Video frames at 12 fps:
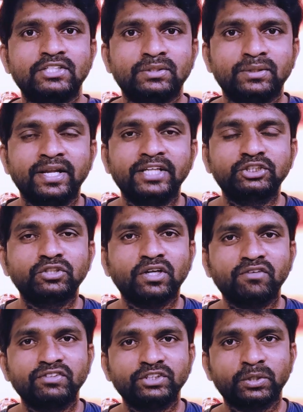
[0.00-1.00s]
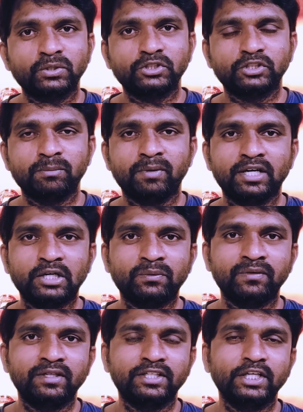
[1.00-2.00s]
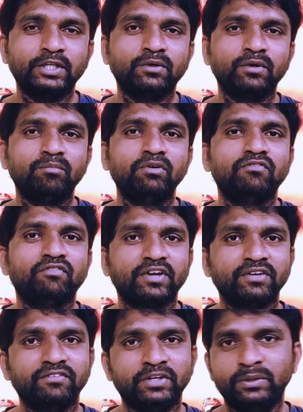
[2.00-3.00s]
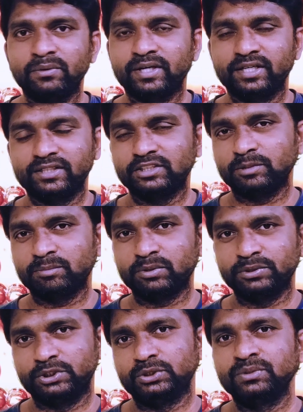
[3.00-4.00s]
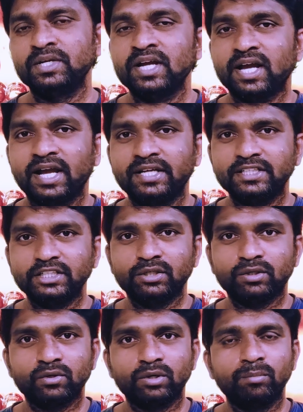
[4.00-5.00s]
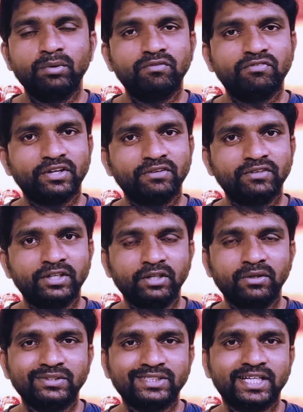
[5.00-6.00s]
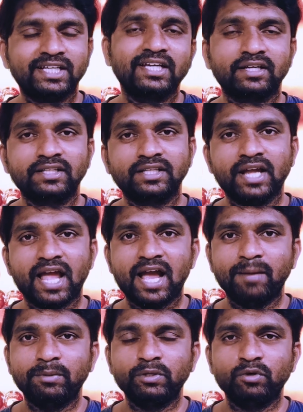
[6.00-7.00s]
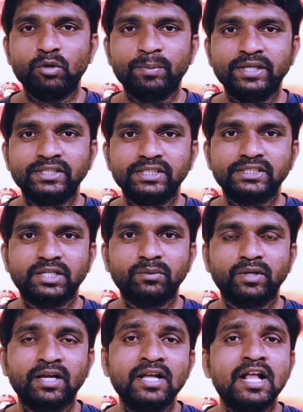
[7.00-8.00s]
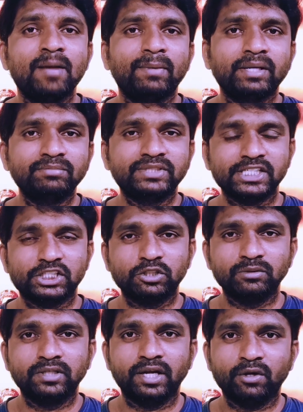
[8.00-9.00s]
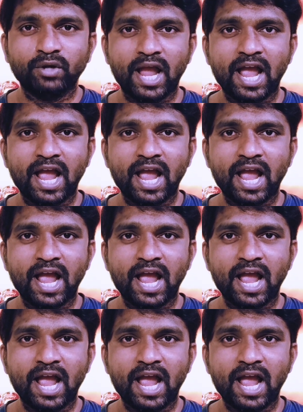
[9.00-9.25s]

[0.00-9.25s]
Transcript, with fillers: సో నెక్స్ట్ ఫీచర్ గురించి అయితే మాట్లాడుకున్నట్టే గ్లోబల్ ఫ్రీ విండో అని అయితే చెప్పుకోవచ్చు అండ్ ఈ యొక్క గ్లోబల్ ఫ్రీ విండోలో ఒకసారి ఏదైనా యాప్ని ఓపెన్ చేసినా కూడా మనం జస్ట్ దాని యొక్క